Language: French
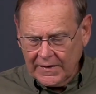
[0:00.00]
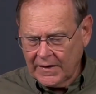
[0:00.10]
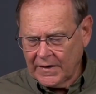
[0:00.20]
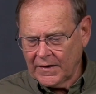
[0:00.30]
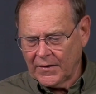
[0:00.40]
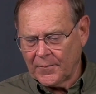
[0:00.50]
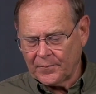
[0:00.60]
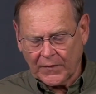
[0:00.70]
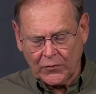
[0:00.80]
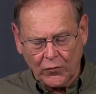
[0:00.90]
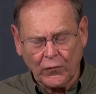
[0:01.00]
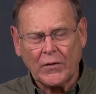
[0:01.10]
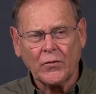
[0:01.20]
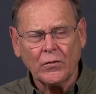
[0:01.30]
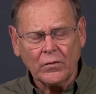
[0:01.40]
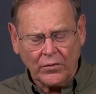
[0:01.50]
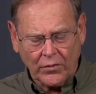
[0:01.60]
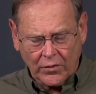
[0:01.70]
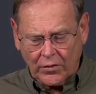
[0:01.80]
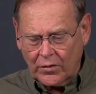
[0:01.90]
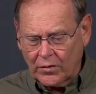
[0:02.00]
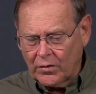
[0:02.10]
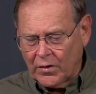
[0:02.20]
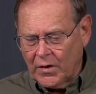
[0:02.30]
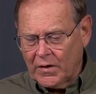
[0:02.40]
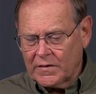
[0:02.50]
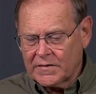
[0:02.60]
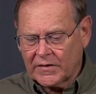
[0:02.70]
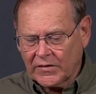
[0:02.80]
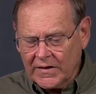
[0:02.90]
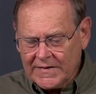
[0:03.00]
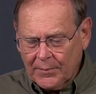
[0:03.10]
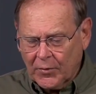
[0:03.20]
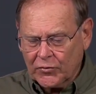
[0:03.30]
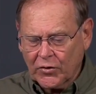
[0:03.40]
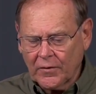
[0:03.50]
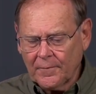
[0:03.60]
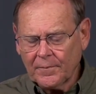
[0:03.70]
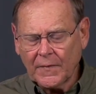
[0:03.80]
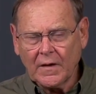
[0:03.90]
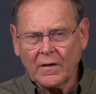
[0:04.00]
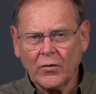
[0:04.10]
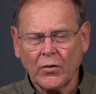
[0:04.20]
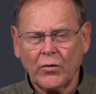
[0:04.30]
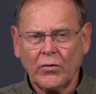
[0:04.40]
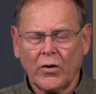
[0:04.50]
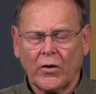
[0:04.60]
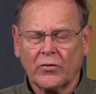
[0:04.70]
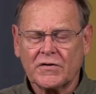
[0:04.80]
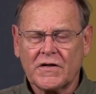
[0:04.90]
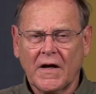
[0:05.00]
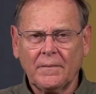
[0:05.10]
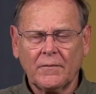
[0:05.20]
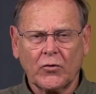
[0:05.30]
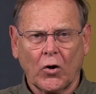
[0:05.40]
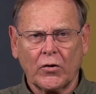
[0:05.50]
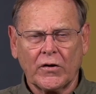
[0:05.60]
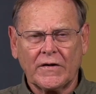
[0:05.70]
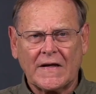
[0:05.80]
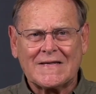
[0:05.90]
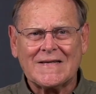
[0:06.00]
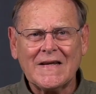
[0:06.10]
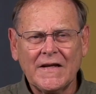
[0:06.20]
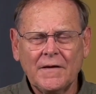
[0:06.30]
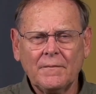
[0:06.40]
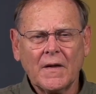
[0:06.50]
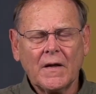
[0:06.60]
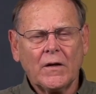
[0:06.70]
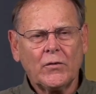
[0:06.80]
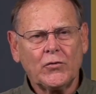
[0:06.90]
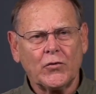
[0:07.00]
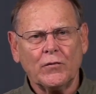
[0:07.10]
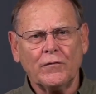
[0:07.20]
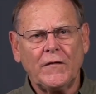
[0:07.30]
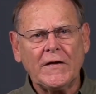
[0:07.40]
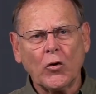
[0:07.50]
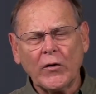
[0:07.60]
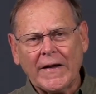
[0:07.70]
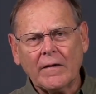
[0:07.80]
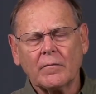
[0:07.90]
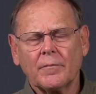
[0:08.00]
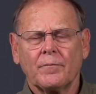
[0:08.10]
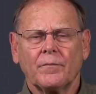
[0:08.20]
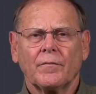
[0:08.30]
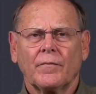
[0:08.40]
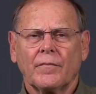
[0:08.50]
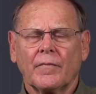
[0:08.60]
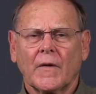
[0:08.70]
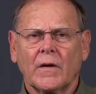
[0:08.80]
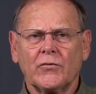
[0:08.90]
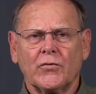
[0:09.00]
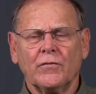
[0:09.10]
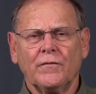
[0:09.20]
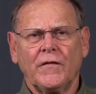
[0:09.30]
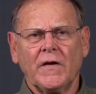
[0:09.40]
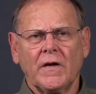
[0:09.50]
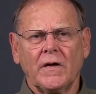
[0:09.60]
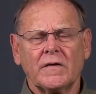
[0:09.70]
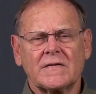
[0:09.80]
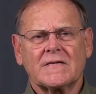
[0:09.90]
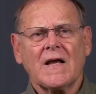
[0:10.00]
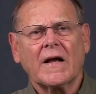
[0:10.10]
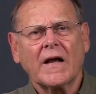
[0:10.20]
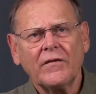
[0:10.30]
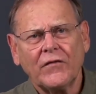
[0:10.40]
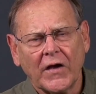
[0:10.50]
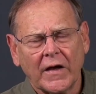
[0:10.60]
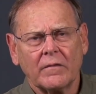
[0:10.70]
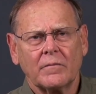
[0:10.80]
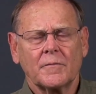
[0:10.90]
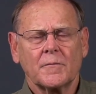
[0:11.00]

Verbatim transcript: euh, nous voyons que c'est très important que l'ancien donne des signes d'une vie donnée, d'une vie sacrifiée.